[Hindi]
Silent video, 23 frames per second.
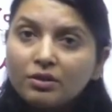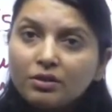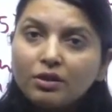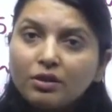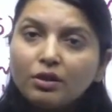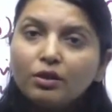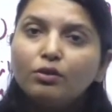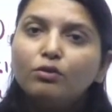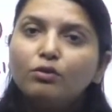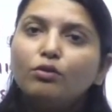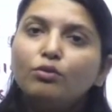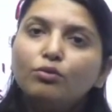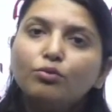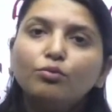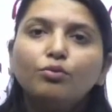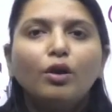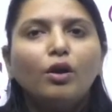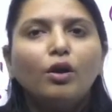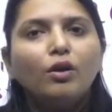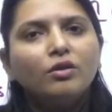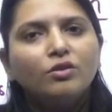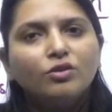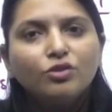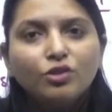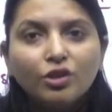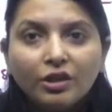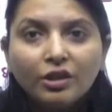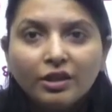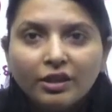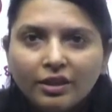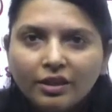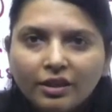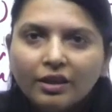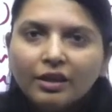मस्टर्ड दतूरा और
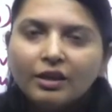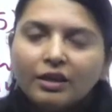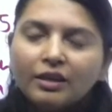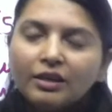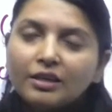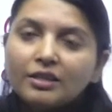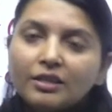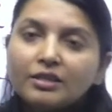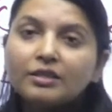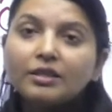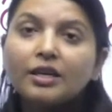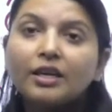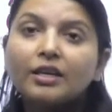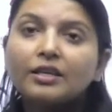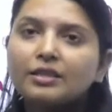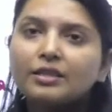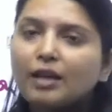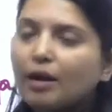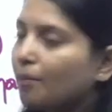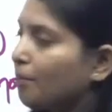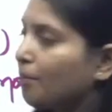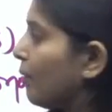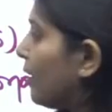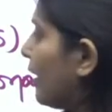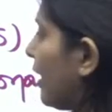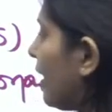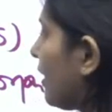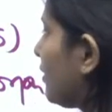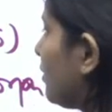चिली किसके एग्जाम्पल